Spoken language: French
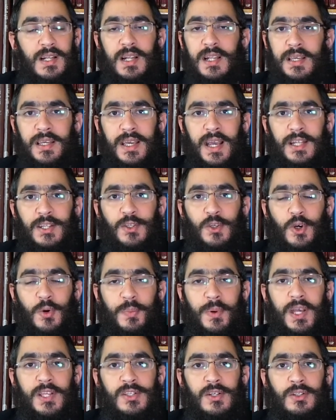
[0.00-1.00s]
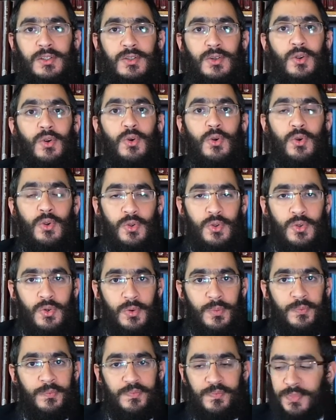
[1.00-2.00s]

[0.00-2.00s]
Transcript: Les quatre représentent l'union.